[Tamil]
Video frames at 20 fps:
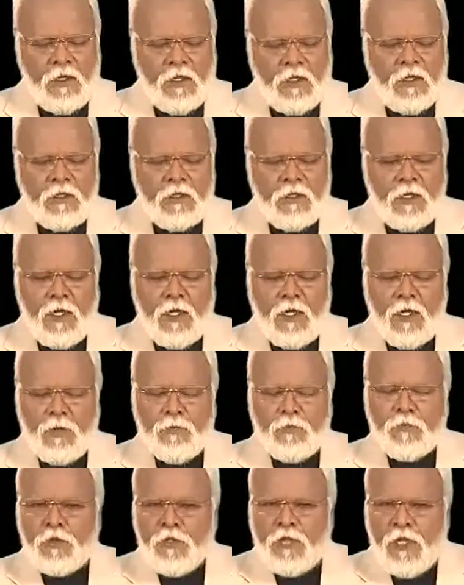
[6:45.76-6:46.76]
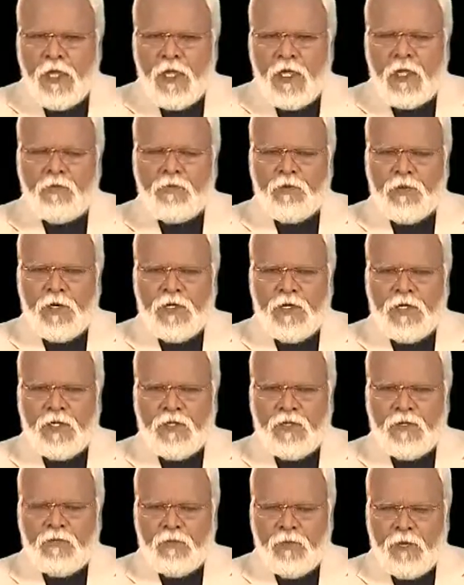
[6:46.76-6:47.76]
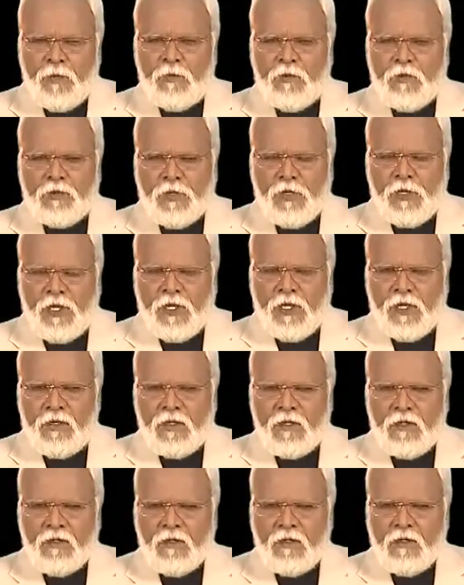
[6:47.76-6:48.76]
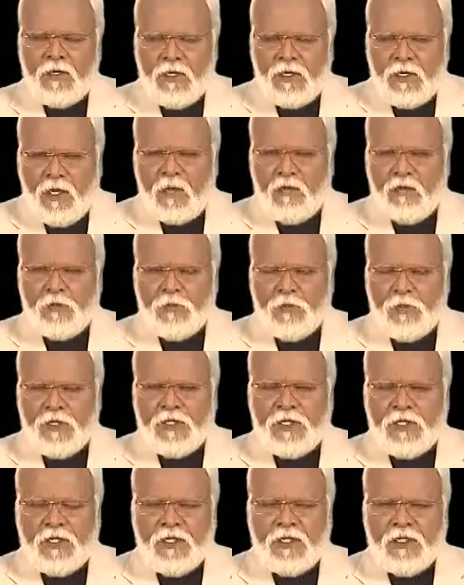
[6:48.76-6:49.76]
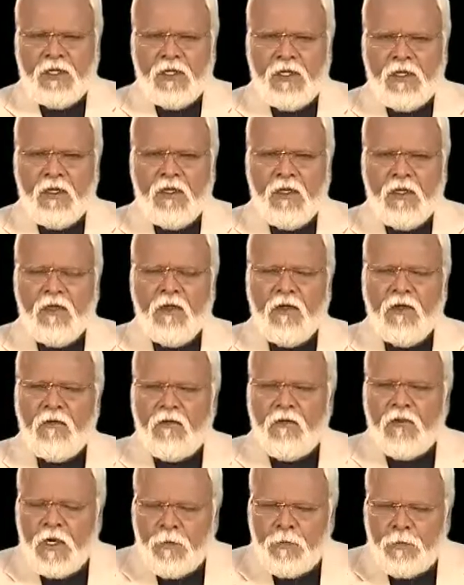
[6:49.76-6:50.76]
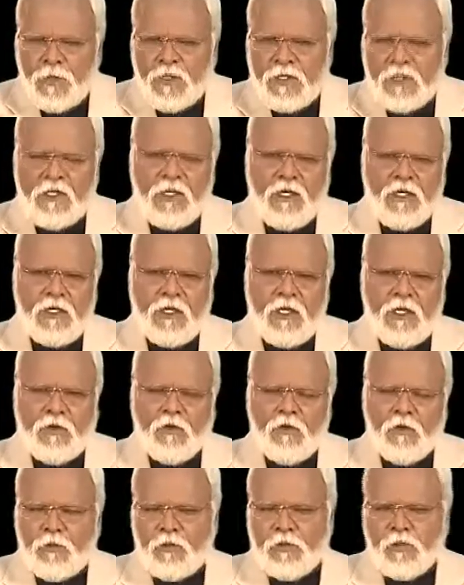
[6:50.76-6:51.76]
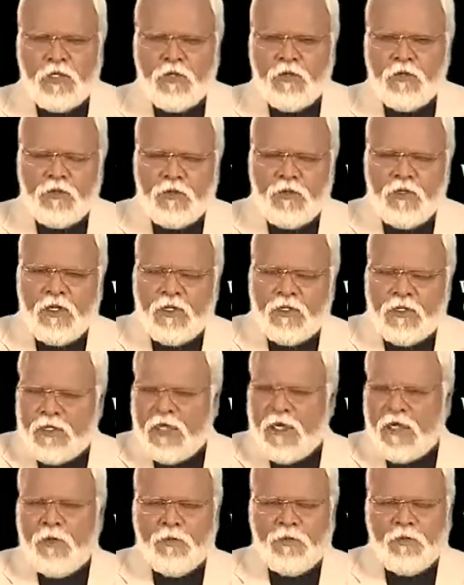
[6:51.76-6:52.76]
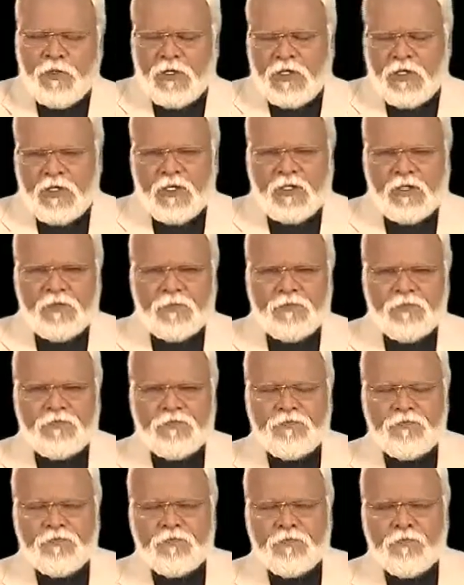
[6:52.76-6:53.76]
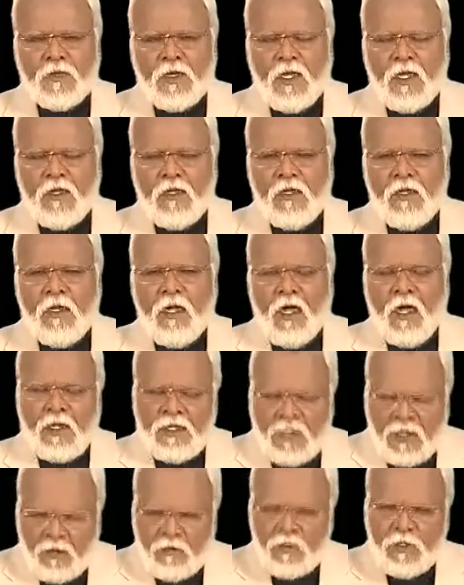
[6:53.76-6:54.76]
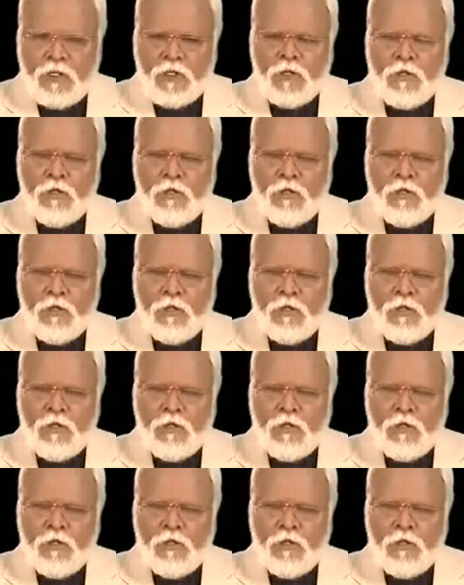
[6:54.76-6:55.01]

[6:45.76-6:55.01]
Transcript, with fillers: இந்த புதிய ஏற்பாடு பைபிளினுடைய இரண்டாவது பகுதி வெளிப்படுத்தல் என்ற ஒரு புத்தகத்தோடு நிறைவு பெறுகிறது அதாவது